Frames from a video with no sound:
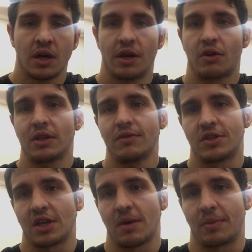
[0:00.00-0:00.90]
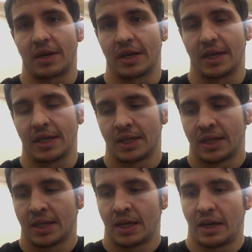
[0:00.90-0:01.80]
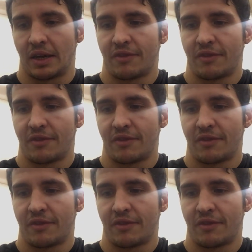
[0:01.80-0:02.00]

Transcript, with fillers: Ricordatevi sempre che eh,